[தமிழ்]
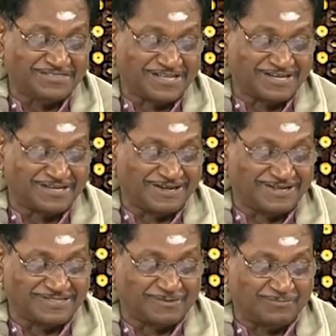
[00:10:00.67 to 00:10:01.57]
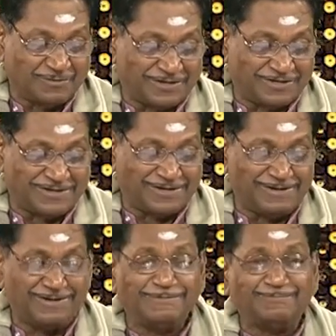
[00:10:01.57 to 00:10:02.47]
செங்கலசம்
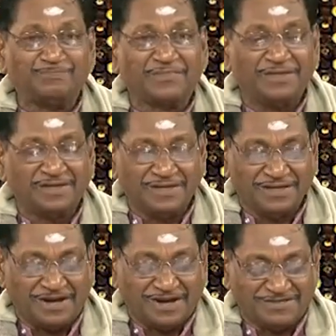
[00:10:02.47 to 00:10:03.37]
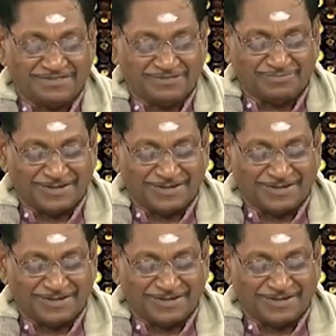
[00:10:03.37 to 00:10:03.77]
உடையாள் அடுத்து